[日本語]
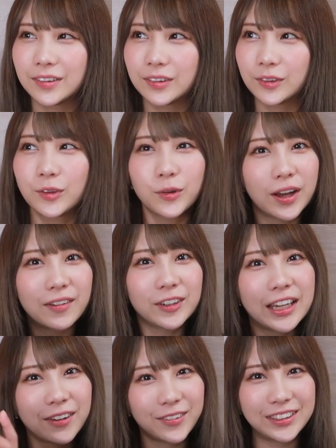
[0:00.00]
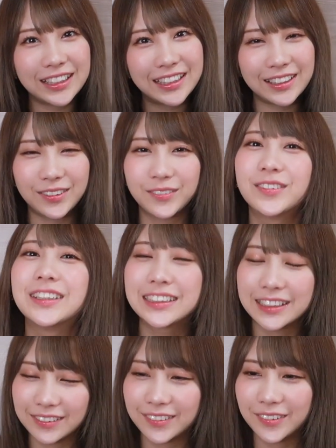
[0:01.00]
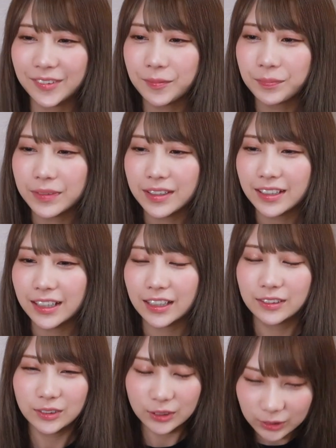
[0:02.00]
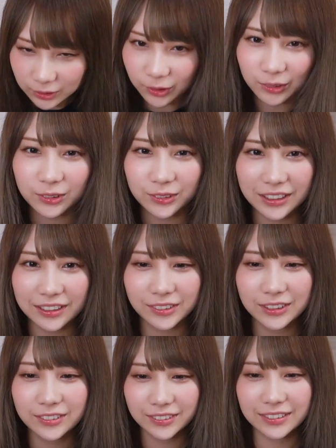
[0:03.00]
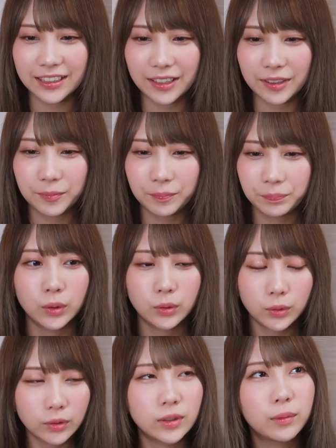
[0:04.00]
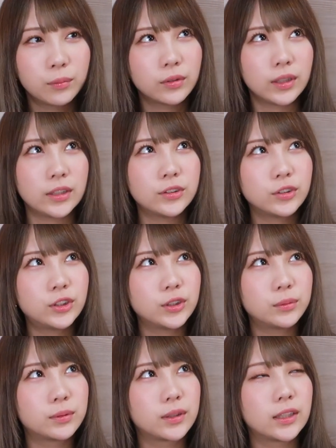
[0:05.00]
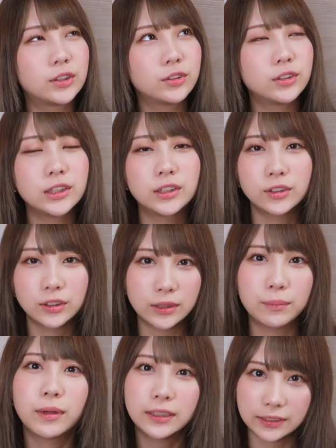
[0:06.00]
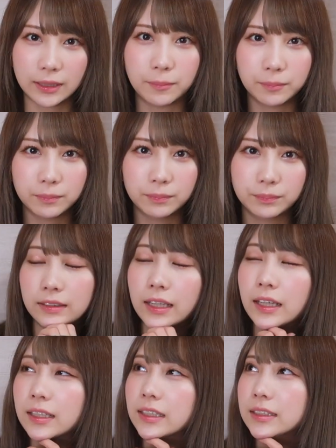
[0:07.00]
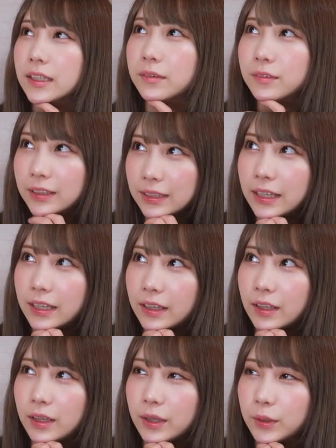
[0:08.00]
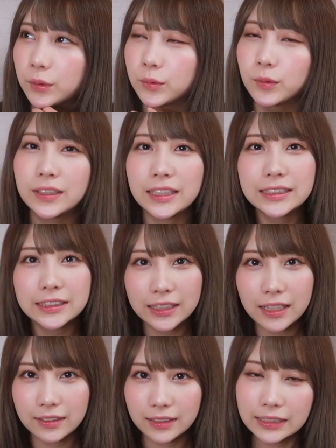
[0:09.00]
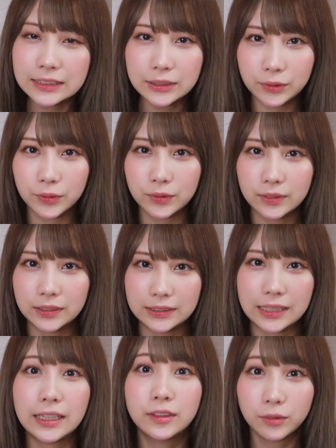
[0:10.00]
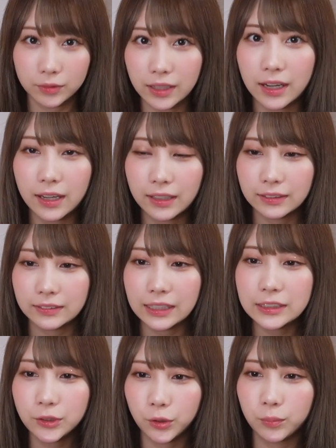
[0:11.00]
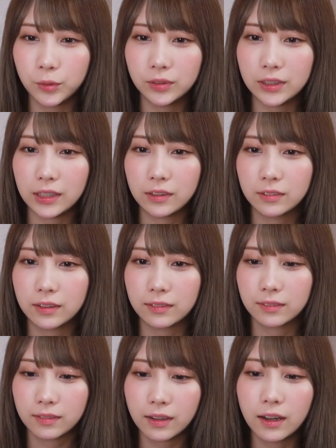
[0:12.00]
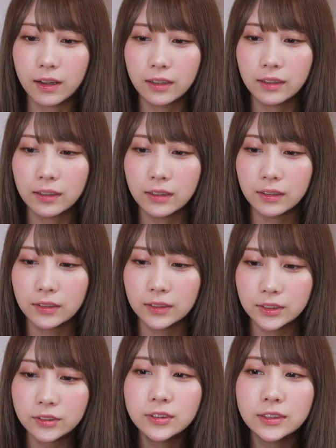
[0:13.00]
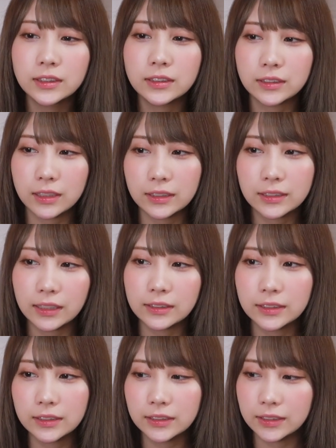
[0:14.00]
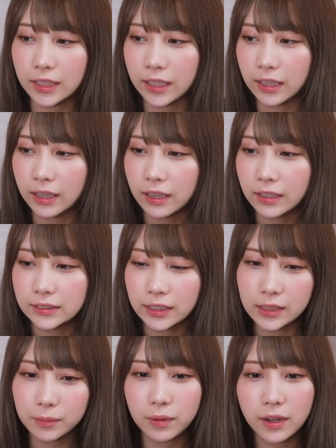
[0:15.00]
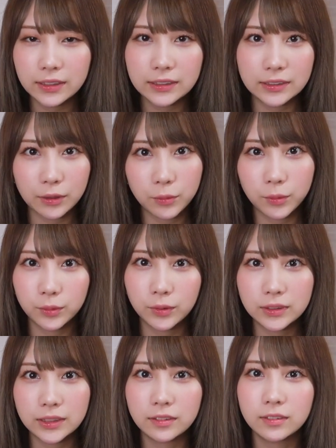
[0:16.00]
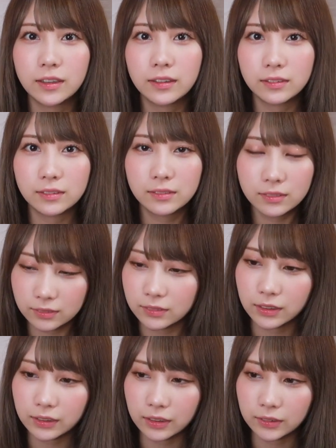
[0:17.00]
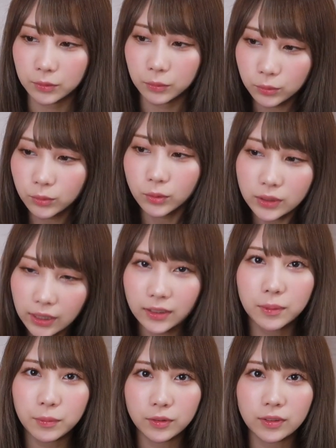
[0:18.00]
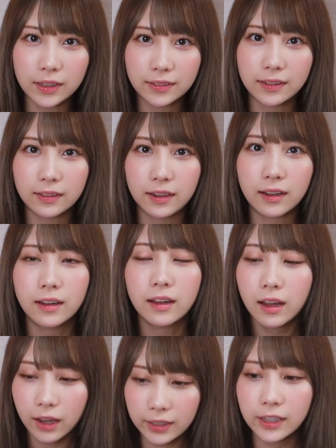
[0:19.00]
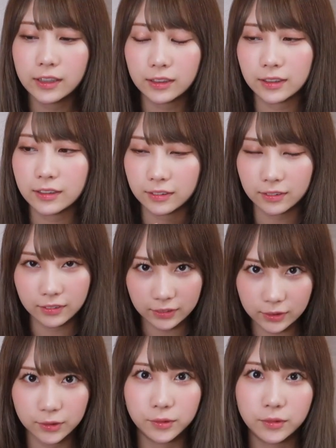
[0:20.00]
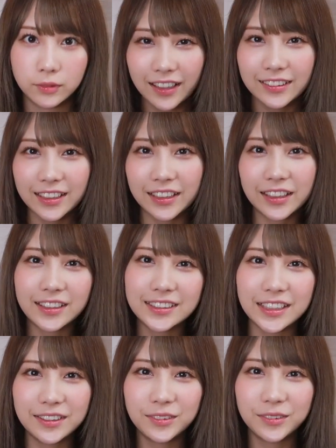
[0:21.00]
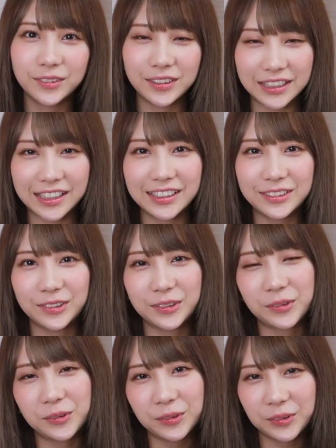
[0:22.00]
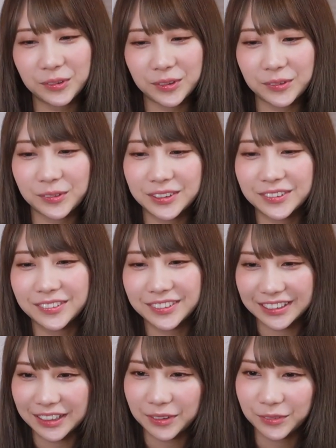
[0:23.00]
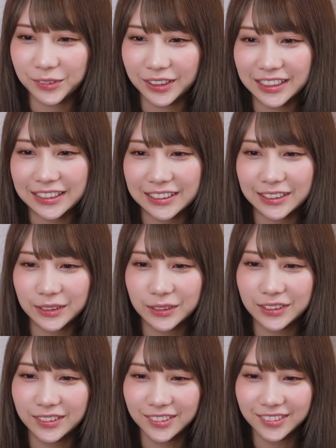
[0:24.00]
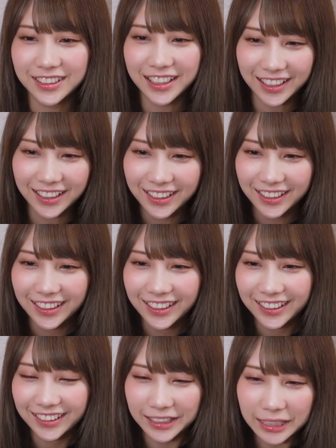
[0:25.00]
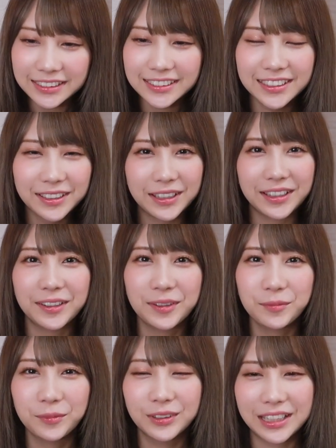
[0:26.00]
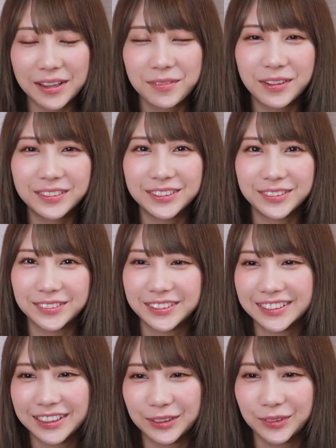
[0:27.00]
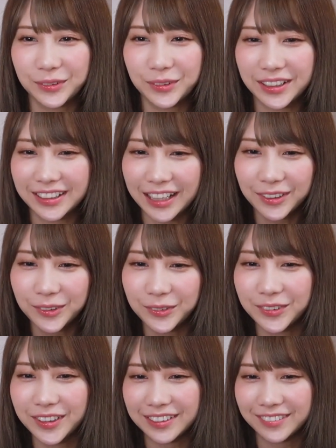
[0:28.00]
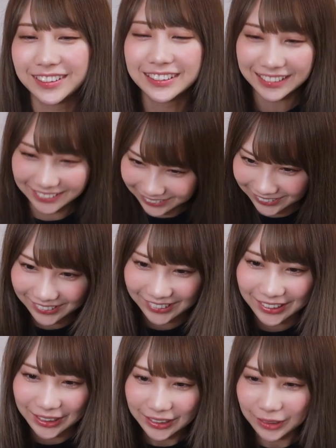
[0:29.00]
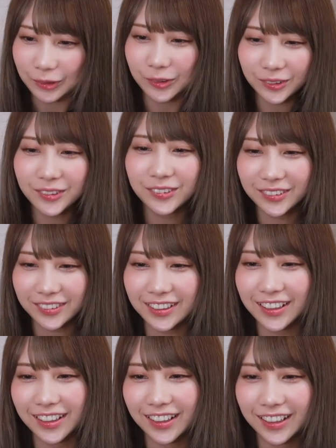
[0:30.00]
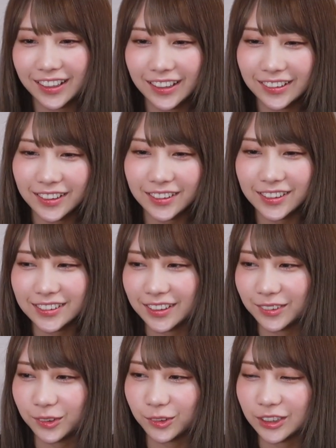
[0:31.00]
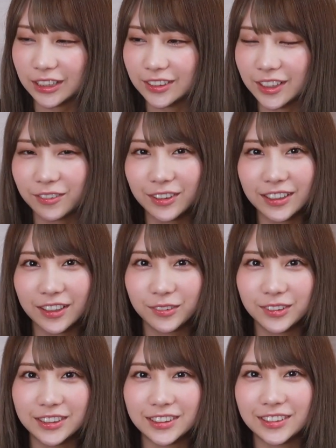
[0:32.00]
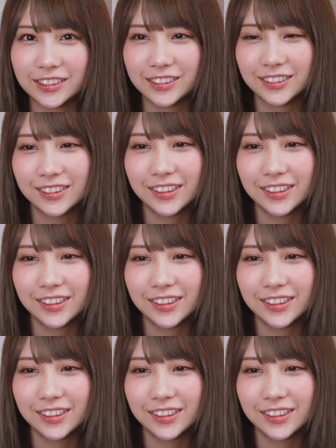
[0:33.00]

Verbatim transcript: の動画も結構出てると思うんですけどあのすごく楽しくてとってもね YouTube が充実してました田中んはねこの私が何をしたいとか何を思っているかとか瞬時にね察知して先回りして行動してくれるなんか本当に頭の回転が速い方だったんですよ田中さんとのねやり取り本当に面白くてもう私素でガチでもう大爆笑してる動画何個もありますけど本当にね田中さんとの撮影は楽しい